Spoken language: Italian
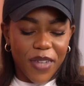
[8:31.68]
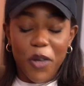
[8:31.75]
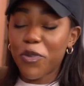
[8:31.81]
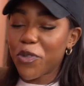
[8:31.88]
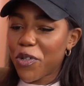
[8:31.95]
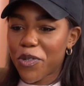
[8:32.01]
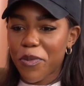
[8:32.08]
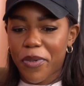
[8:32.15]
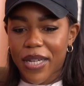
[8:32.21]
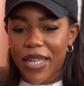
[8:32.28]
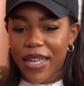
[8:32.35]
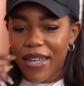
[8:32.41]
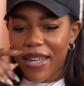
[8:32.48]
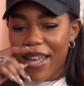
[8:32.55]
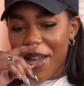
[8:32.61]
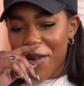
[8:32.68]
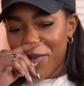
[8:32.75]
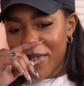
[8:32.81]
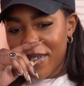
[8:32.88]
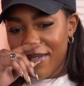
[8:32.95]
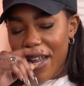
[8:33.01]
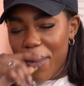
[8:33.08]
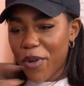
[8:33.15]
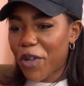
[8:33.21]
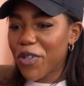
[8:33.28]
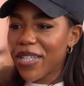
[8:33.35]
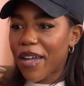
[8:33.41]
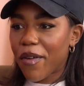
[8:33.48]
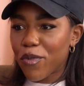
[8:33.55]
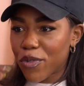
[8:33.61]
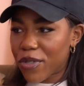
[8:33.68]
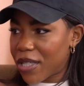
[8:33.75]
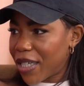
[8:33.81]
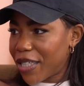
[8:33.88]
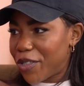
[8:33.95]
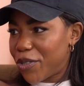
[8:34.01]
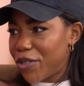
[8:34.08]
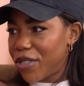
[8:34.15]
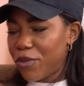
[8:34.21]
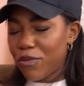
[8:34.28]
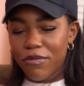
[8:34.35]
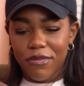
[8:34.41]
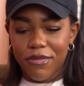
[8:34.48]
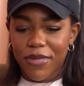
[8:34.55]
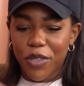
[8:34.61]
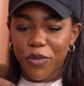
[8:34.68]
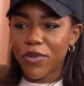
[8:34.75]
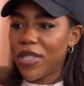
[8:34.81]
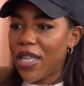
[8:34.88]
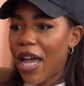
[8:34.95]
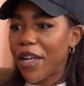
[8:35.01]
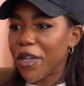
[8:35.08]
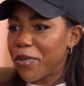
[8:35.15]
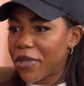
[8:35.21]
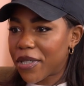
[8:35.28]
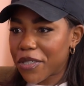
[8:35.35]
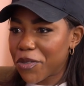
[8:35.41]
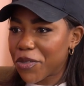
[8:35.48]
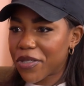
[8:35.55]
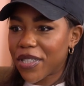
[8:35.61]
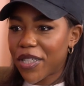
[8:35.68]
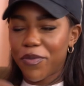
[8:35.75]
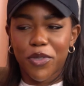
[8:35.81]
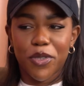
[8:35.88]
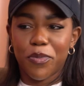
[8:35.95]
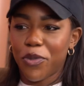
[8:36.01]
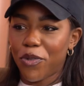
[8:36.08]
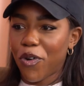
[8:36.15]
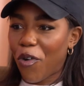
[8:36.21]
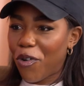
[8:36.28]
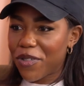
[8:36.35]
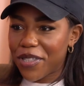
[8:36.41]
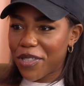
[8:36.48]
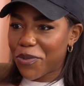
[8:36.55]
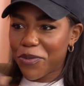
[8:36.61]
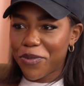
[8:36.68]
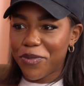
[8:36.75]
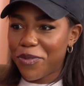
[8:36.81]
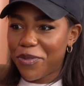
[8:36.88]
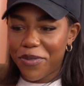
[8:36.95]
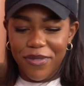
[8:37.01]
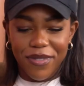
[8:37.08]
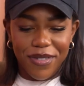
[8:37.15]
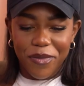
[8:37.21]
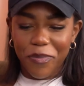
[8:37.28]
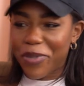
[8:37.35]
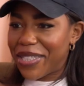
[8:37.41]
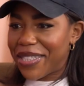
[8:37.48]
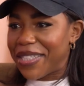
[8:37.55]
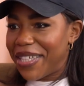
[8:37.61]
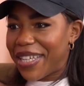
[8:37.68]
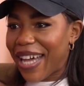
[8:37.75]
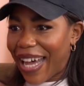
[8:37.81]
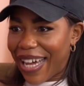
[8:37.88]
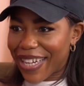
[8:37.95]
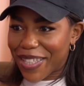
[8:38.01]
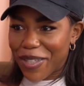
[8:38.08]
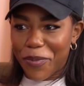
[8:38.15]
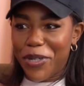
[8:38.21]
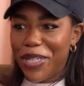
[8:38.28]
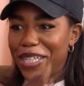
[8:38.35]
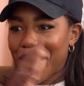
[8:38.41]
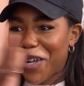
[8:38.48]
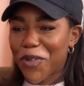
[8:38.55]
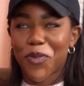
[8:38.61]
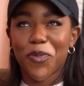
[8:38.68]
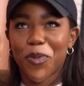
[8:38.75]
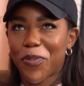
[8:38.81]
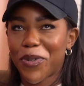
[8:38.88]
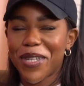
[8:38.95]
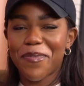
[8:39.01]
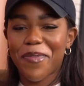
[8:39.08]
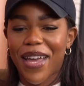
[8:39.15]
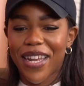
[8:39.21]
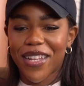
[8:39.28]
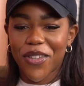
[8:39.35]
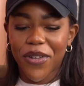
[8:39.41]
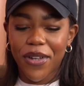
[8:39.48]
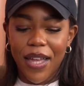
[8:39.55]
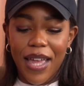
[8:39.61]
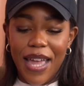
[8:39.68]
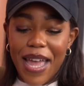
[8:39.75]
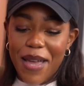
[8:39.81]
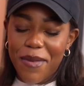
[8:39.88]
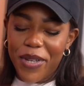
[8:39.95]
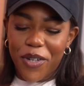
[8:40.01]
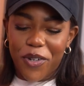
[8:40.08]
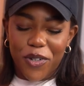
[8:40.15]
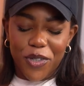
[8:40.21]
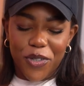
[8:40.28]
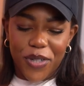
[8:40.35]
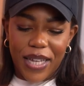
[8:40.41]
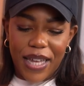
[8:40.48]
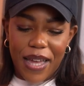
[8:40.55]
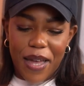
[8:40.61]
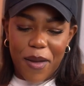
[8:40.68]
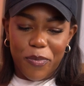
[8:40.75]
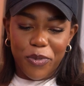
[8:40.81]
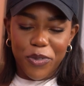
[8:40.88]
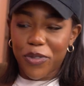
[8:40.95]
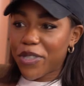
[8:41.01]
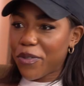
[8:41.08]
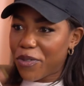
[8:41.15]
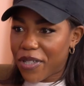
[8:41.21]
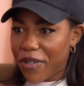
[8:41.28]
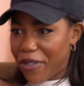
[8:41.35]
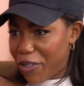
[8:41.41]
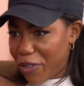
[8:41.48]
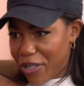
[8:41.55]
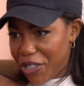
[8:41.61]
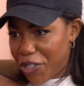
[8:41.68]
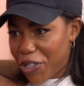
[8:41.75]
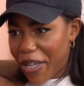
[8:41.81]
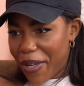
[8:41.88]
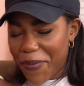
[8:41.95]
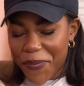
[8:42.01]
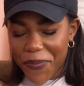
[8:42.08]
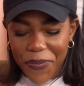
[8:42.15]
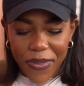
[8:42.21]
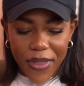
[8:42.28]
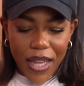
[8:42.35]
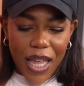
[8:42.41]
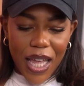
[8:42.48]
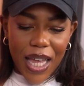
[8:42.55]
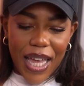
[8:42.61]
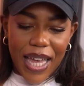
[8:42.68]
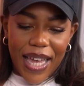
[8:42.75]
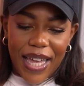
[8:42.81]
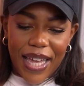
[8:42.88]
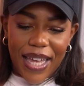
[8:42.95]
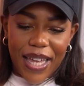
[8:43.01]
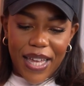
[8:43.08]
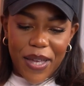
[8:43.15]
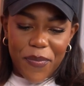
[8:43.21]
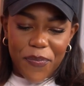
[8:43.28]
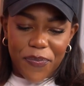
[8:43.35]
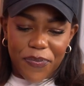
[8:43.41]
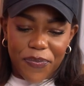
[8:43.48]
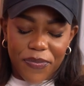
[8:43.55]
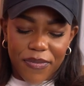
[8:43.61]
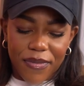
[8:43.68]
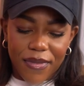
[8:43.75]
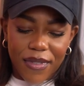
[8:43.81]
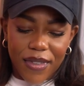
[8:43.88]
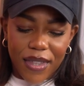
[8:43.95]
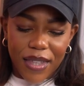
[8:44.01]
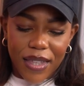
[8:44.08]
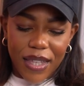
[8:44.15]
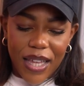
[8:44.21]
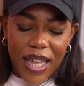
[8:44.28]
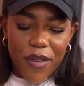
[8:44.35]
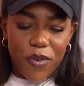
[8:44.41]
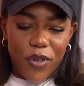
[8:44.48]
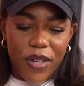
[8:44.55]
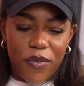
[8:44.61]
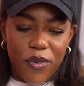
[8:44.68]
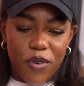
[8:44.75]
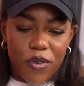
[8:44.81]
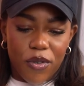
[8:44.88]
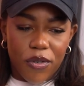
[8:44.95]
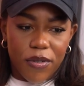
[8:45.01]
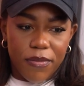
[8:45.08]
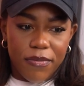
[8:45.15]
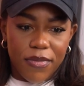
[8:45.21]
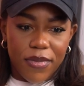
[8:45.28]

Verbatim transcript: è curioso perché è, un, è, una cosa che avevo scritto in un, in un diario, perché io scrivo tipo cose su pezzi di carta, poi li raggruppo, poi li perdo. E mi ricordo che appunto stavo scrivendo cliché e, e volevo